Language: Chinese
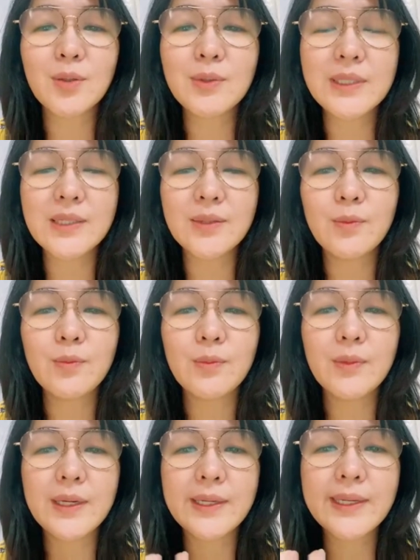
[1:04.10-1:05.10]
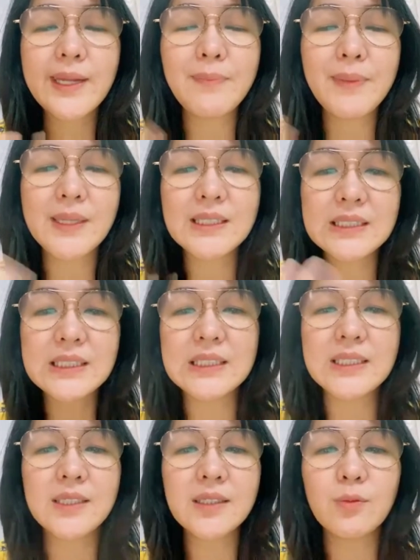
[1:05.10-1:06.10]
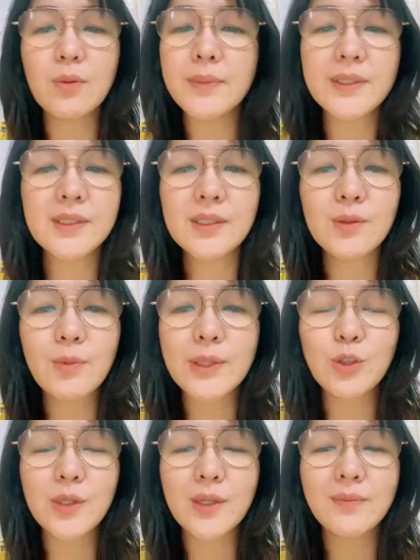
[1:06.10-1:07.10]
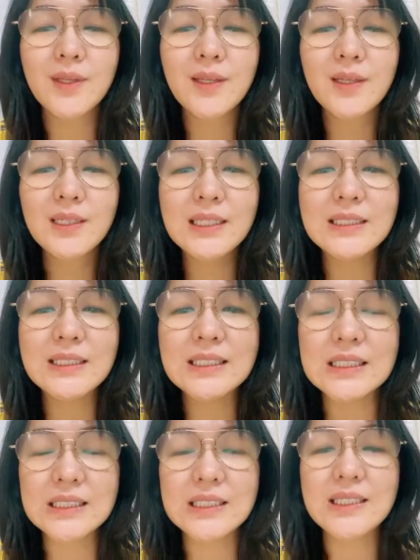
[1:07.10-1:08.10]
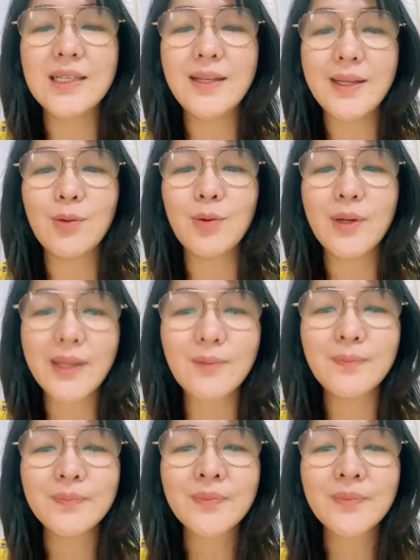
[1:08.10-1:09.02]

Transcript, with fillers: 跟啊那边的亲戚，我们是完全已经失去联络了。